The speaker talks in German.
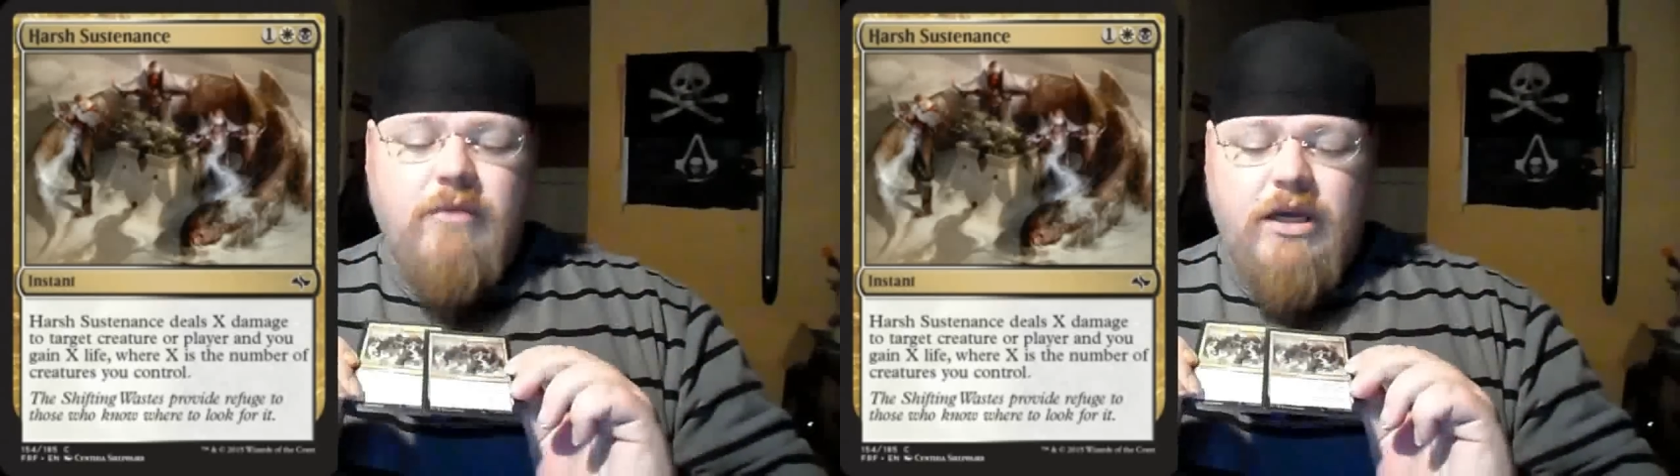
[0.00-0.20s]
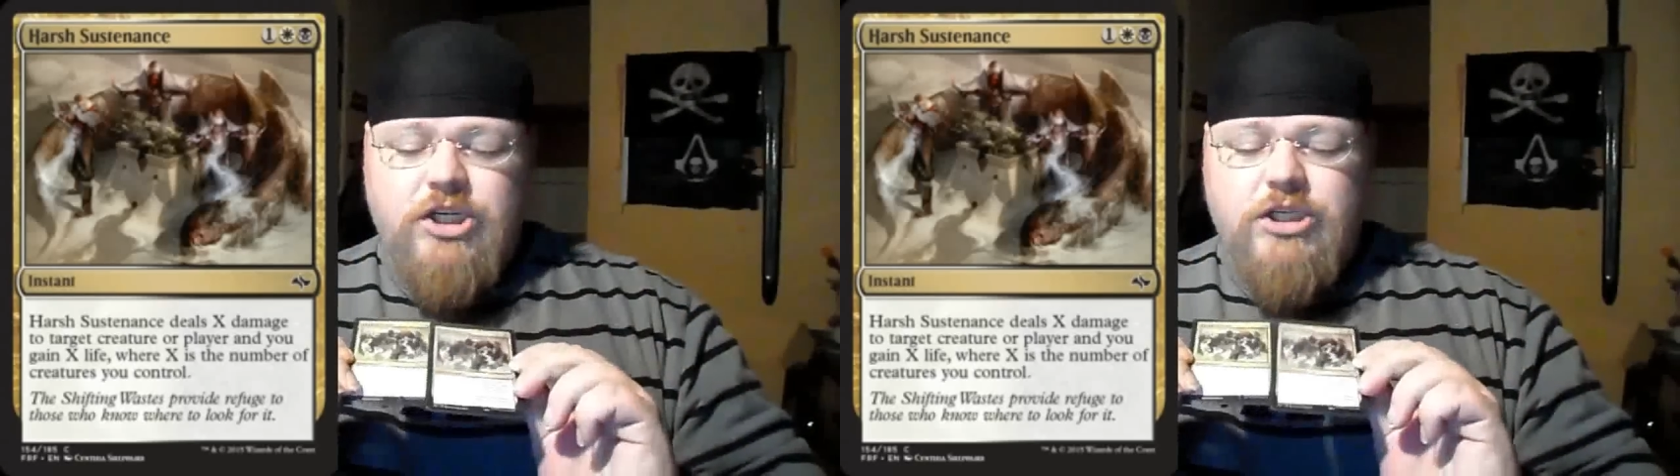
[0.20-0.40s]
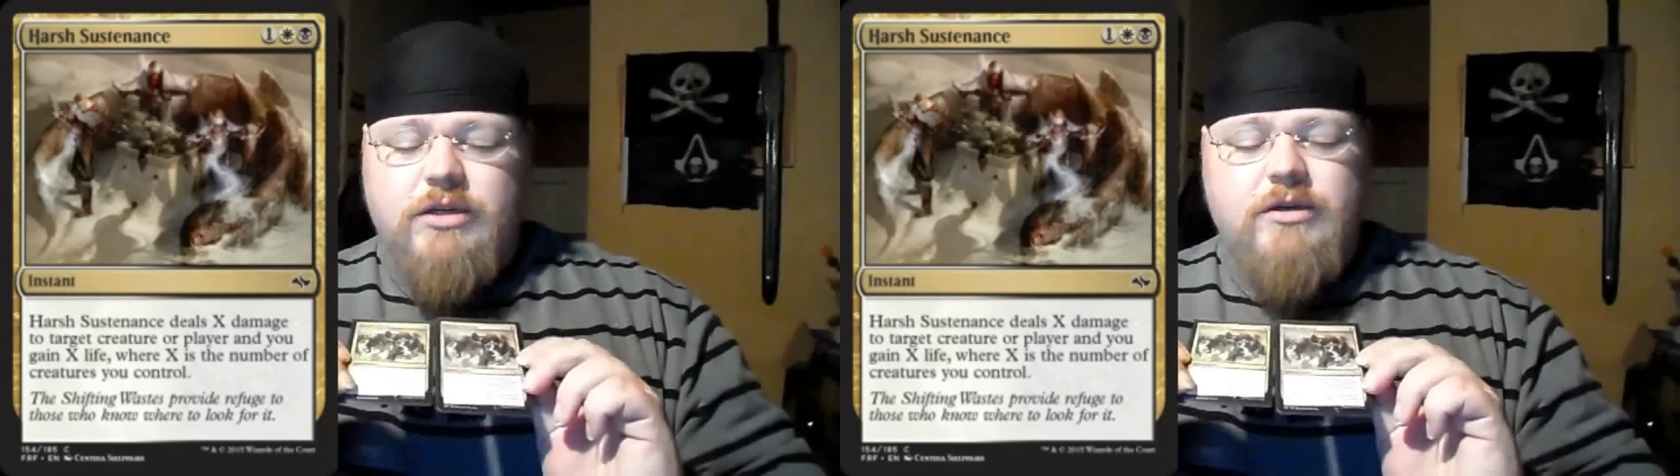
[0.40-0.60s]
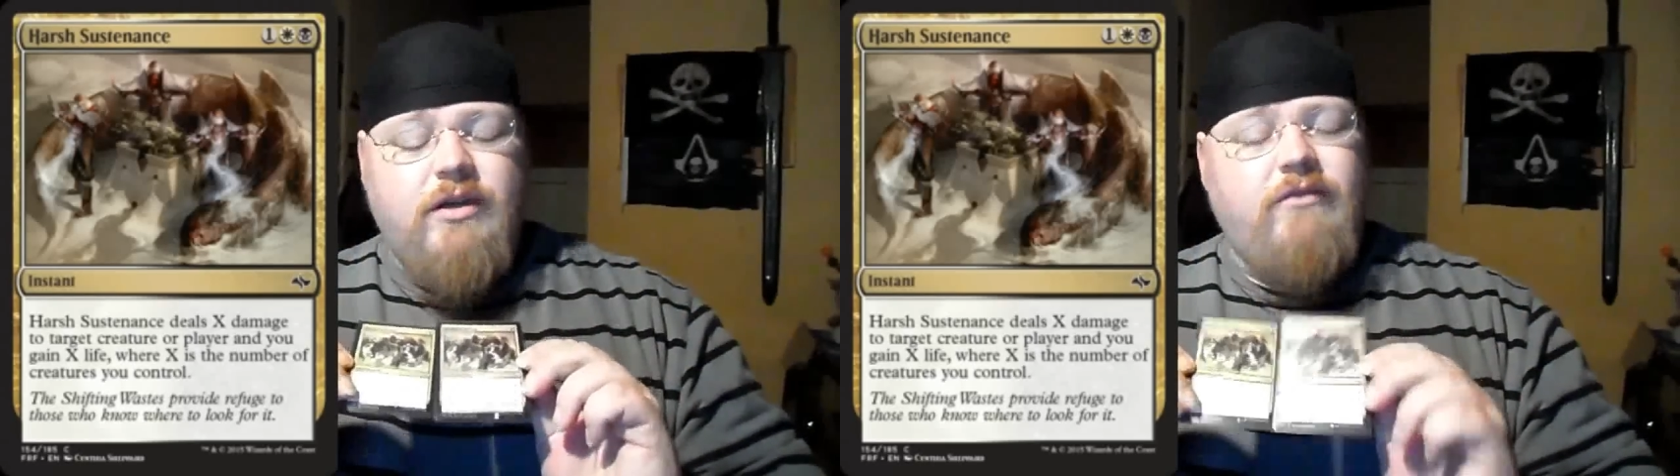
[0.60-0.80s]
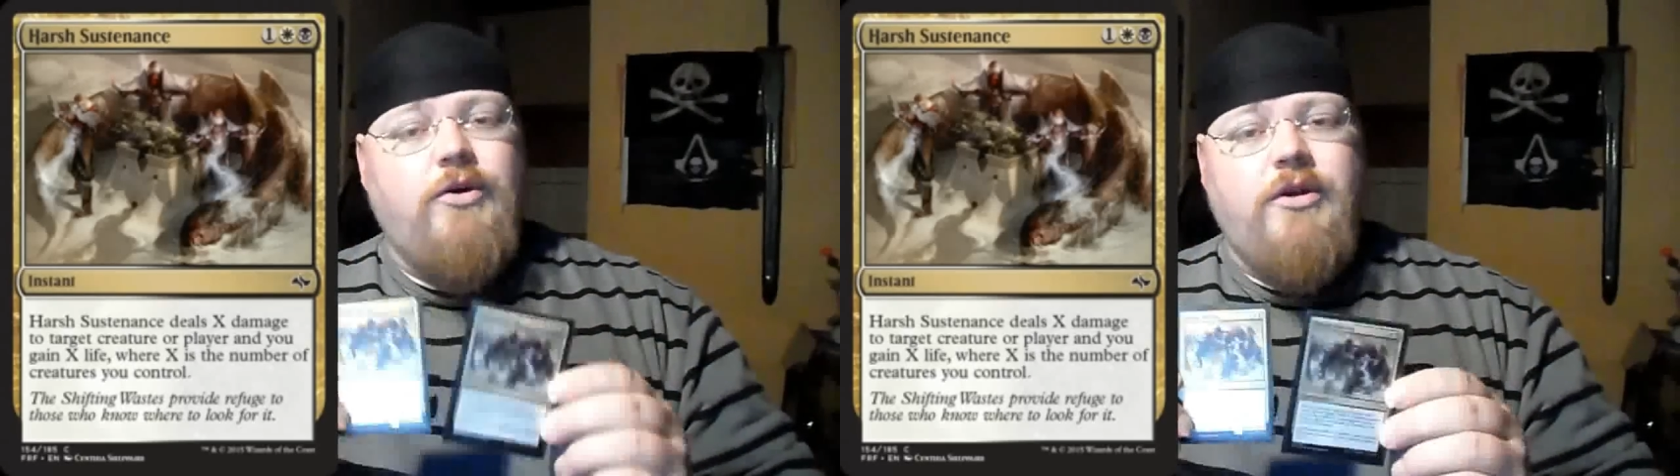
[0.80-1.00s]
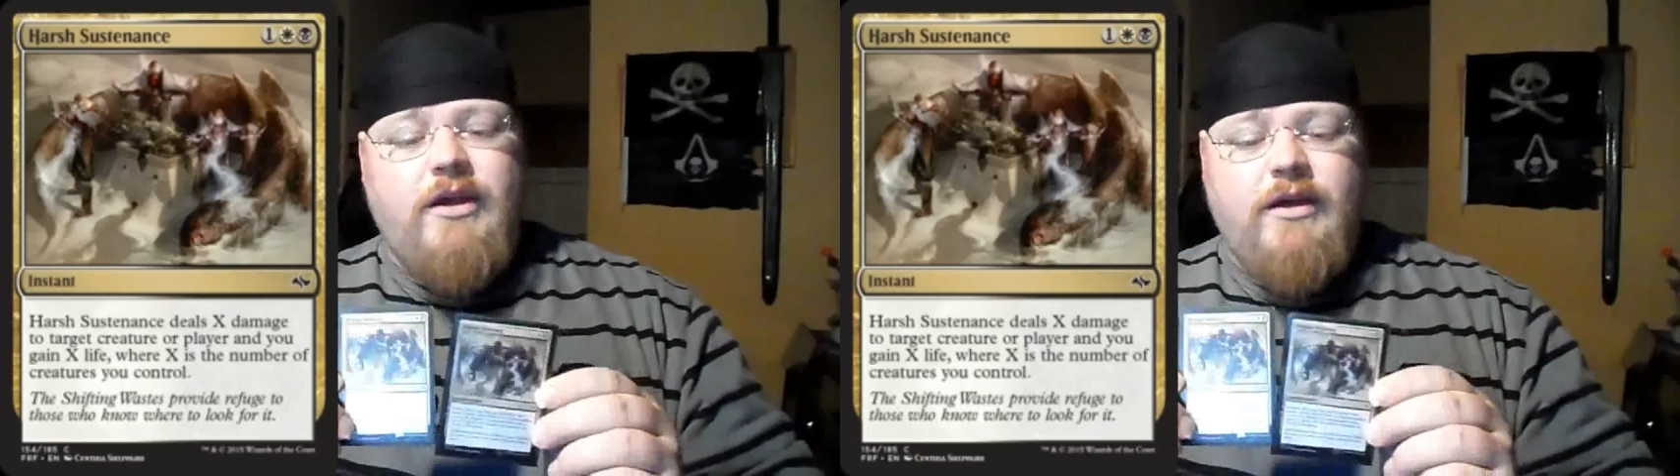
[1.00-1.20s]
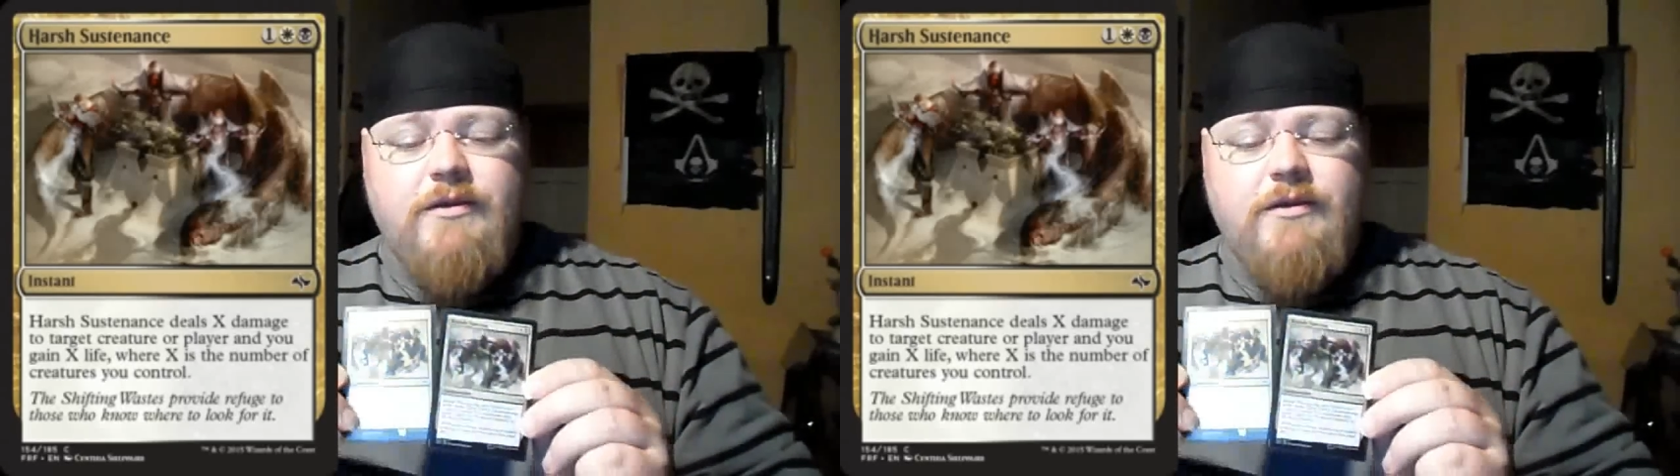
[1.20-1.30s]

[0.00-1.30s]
Match äh, gewonnen